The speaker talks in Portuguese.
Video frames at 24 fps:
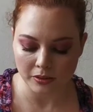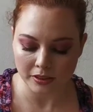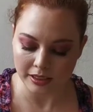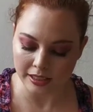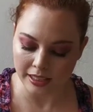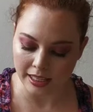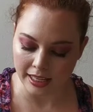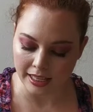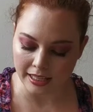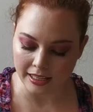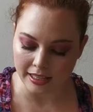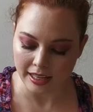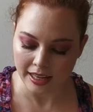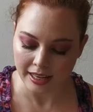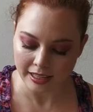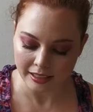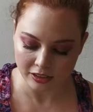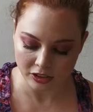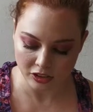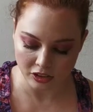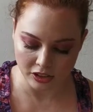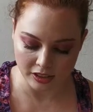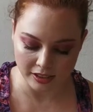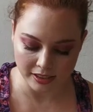gay,
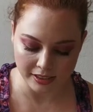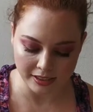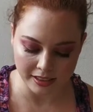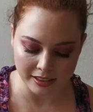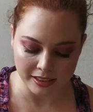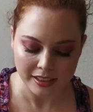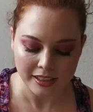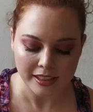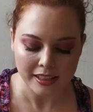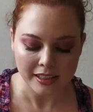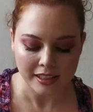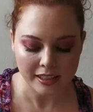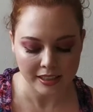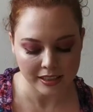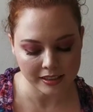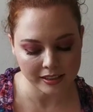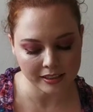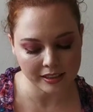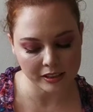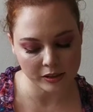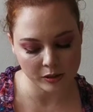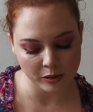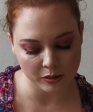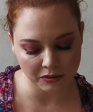artista e
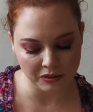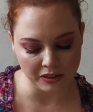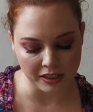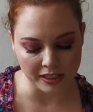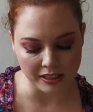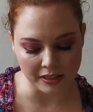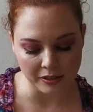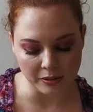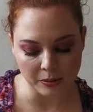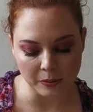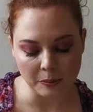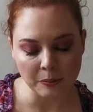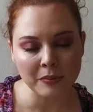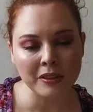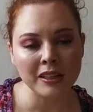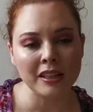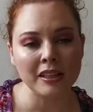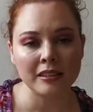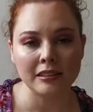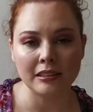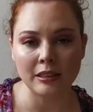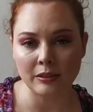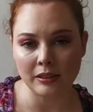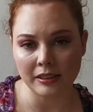esquizofrênico,
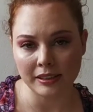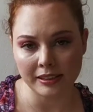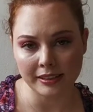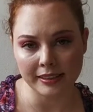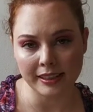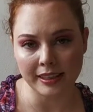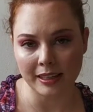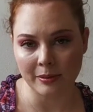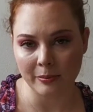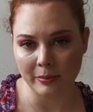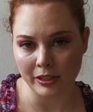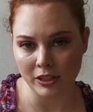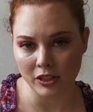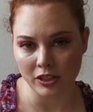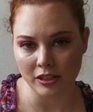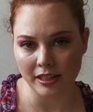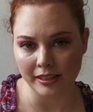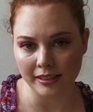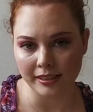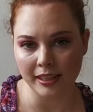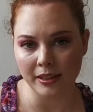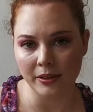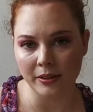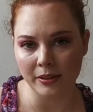não necessariamente
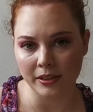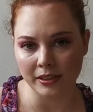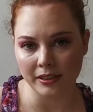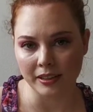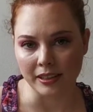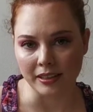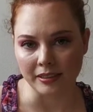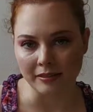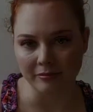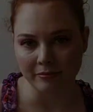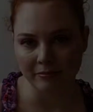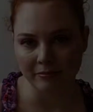nessa ordem.